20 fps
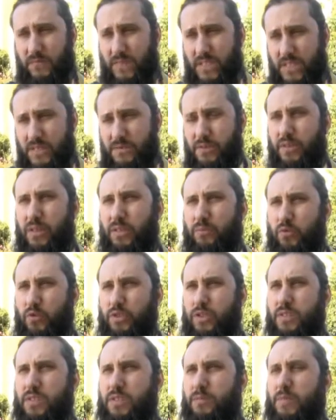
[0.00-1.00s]
Святые
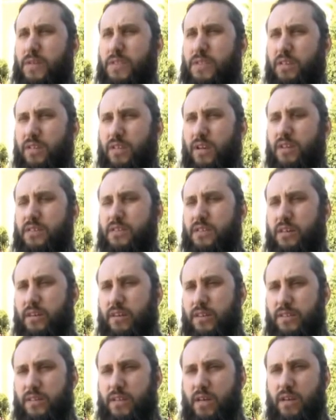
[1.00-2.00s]
мученицы пострадали за
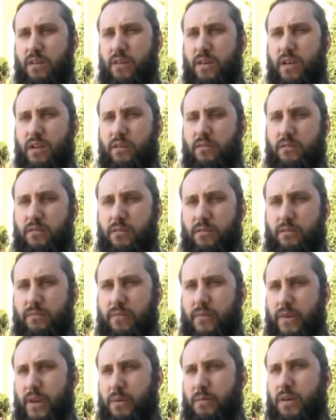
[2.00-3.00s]
Христа э, во
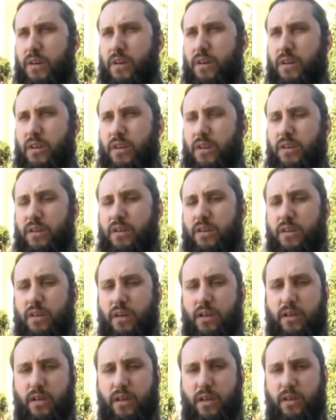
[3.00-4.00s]
время гонений,
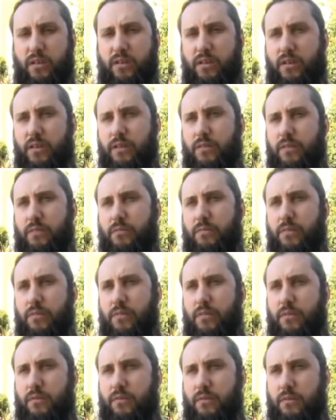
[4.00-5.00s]
когда их
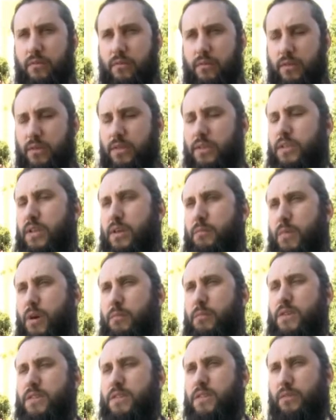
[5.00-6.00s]
ихняя
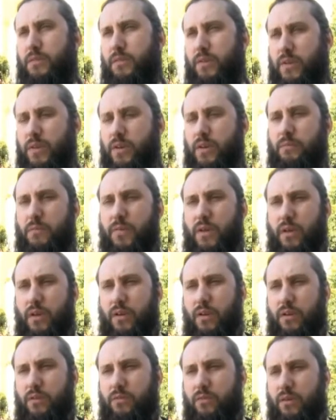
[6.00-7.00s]
мама София,
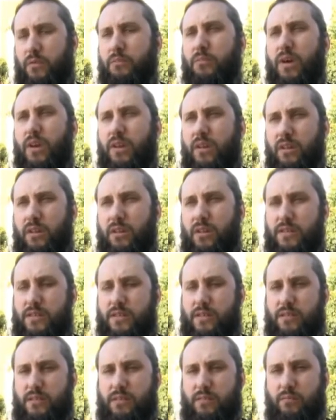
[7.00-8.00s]
которая
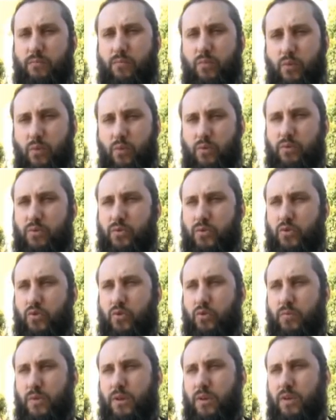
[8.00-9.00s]
молилась Богу,
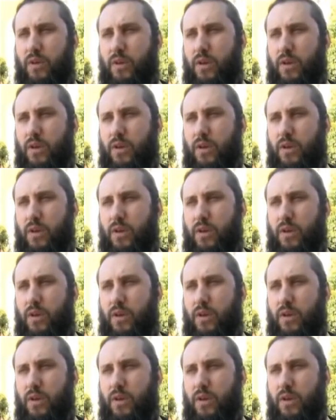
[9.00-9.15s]
чтобы